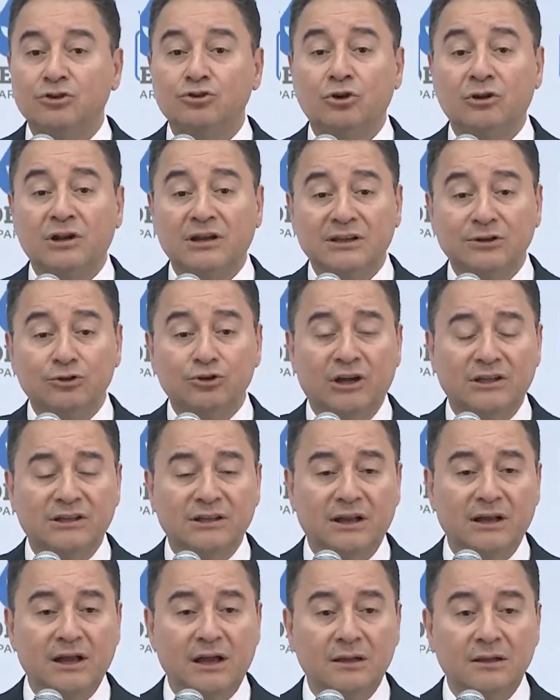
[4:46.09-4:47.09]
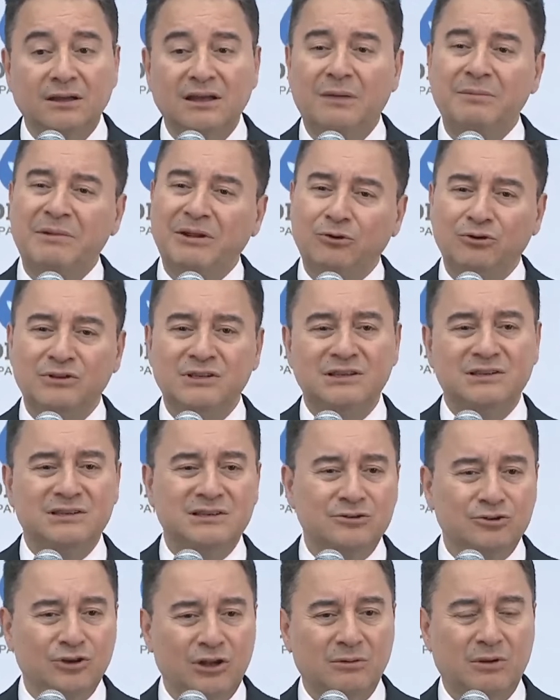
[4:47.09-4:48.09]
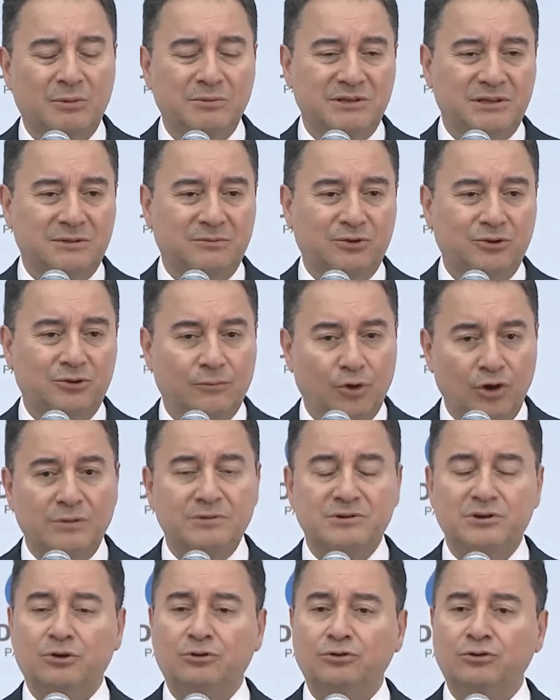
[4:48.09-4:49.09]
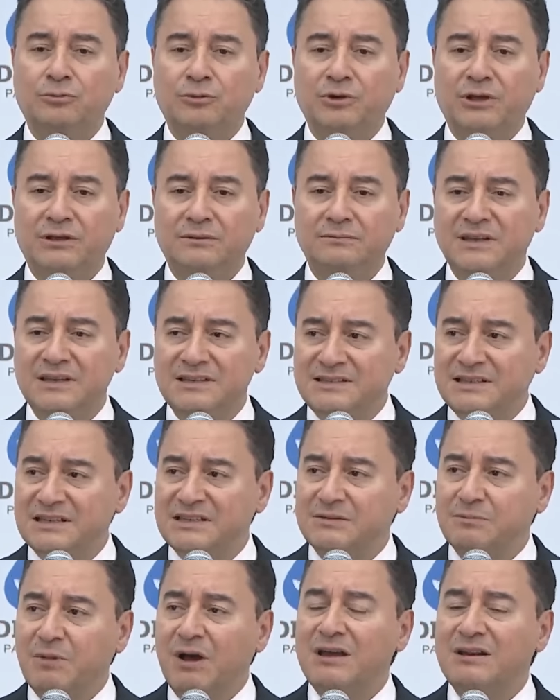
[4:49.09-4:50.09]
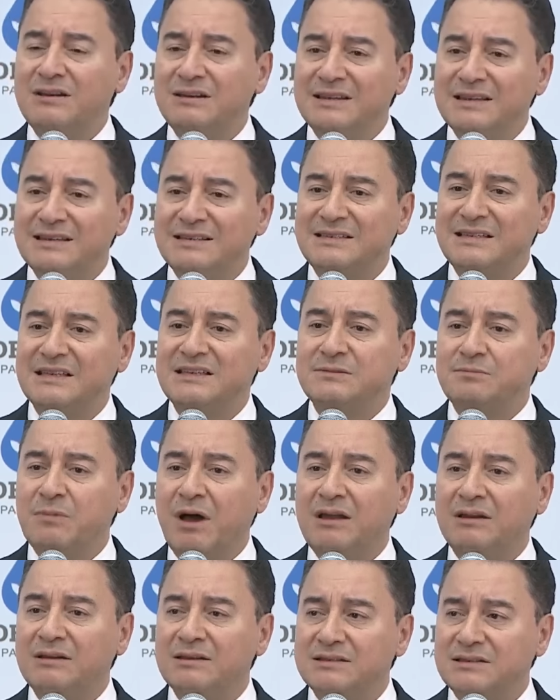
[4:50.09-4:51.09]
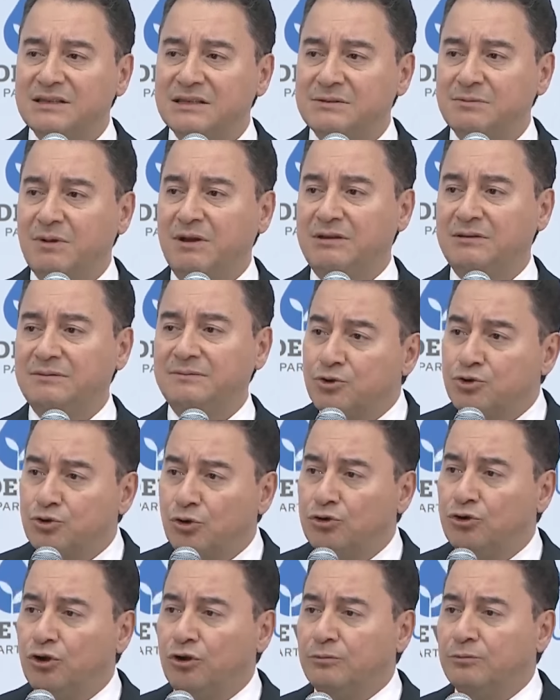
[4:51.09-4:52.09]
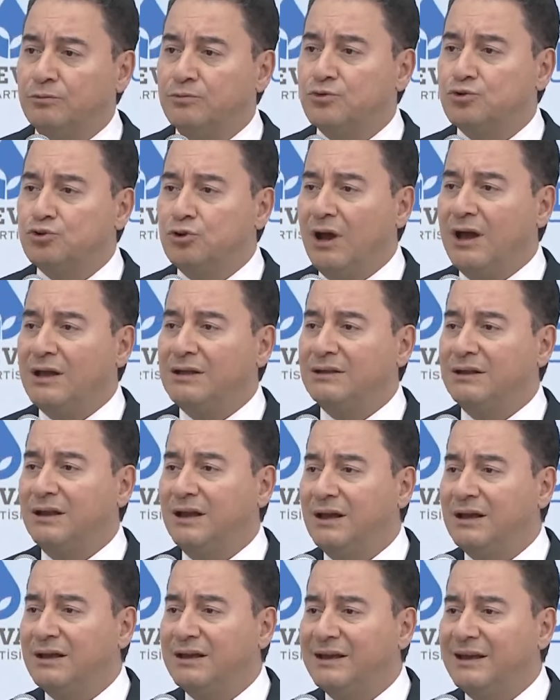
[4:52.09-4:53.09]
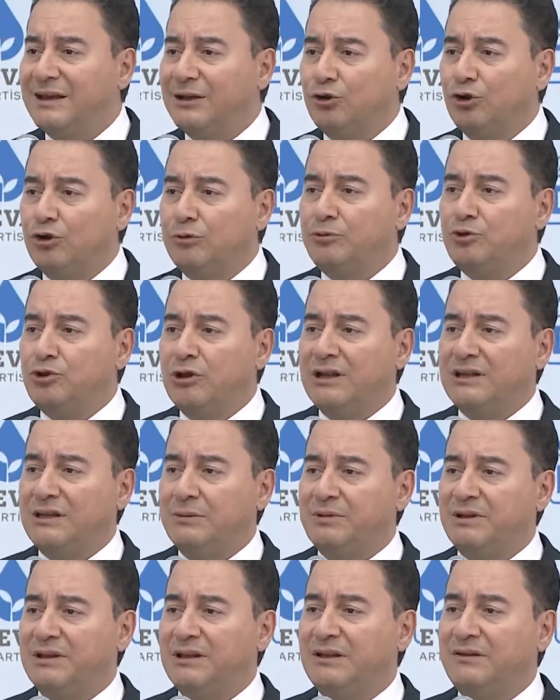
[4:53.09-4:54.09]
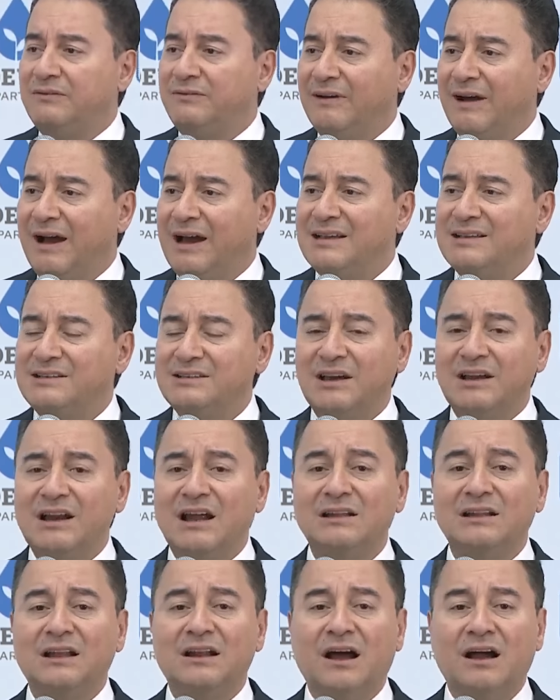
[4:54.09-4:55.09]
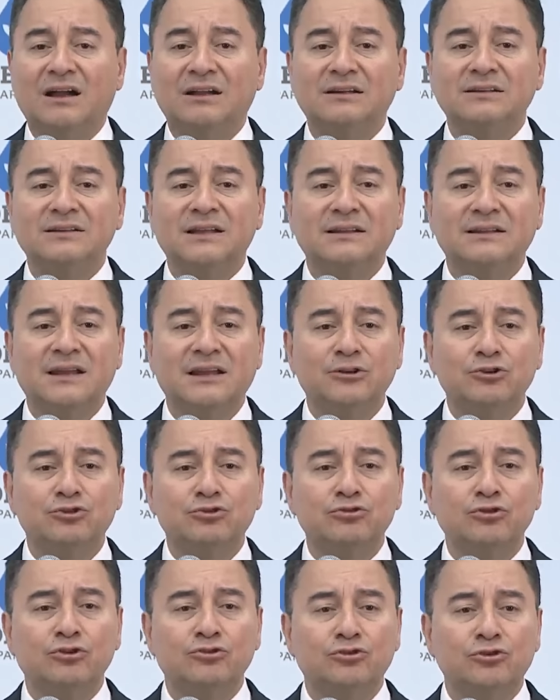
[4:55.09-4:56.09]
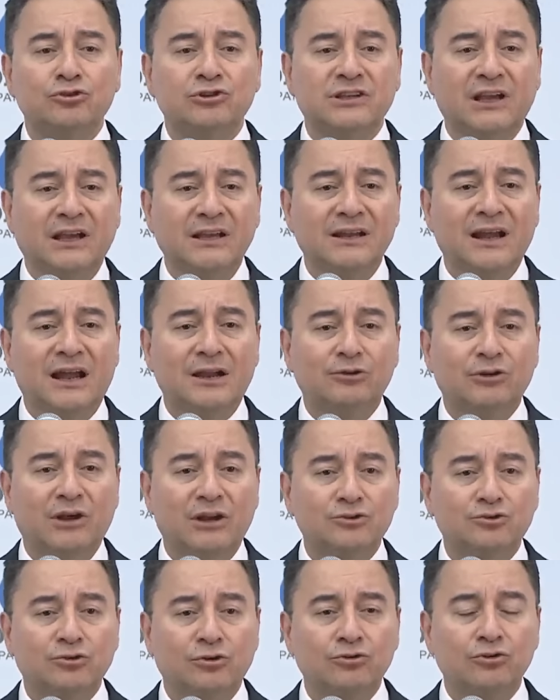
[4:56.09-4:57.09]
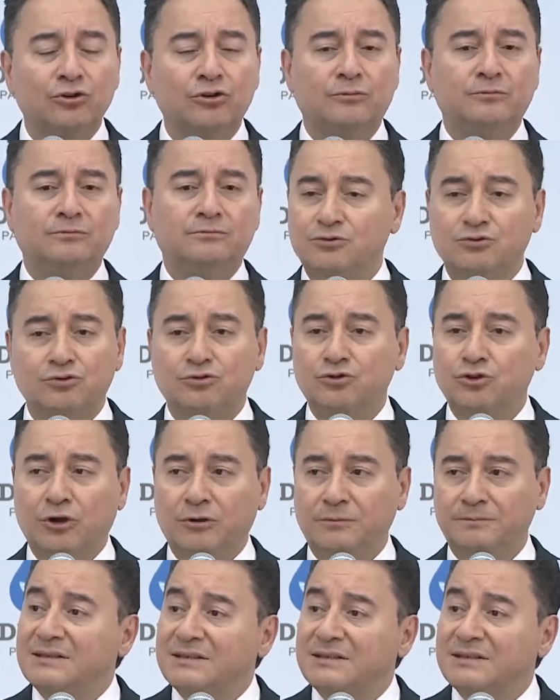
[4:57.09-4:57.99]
Sonra gidiyor Atina'ya. Ya ben onu senin için söylememiştim diyor. Böyle bir şey olur mu ya? İstismar, istismar, istismar. Soruyorum şu anda ekonomi yönetiminin faiz kararları hakkında ne düşünüyorsun Sayın Erdoğan soruyorum. Susuyor.